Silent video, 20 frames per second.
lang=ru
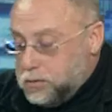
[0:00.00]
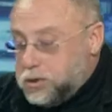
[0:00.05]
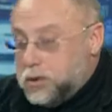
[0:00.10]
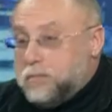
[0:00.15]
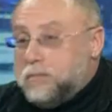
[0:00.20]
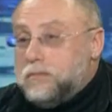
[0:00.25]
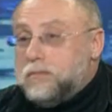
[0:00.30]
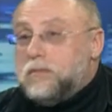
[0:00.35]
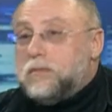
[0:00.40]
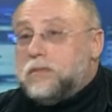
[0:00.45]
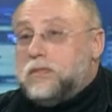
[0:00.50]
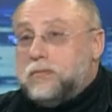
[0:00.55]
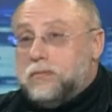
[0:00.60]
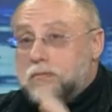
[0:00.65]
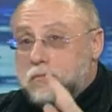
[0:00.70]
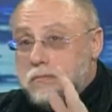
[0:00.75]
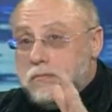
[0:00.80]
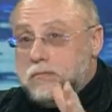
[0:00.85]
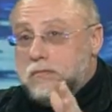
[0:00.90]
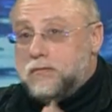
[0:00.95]
общем,
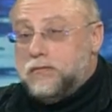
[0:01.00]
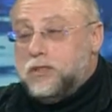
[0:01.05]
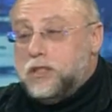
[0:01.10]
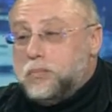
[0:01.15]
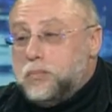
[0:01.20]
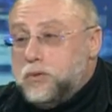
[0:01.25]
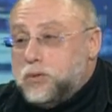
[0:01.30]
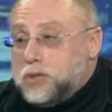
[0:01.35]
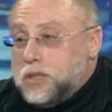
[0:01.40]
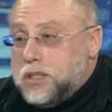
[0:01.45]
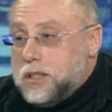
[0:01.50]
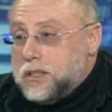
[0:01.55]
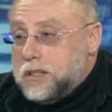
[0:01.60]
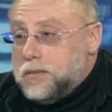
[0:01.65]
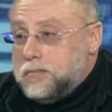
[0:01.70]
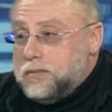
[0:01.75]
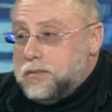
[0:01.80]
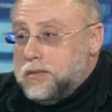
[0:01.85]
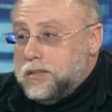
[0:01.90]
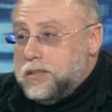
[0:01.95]
вы с Бюджет
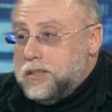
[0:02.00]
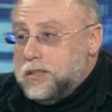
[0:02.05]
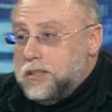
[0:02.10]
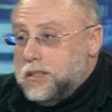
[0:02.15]
есть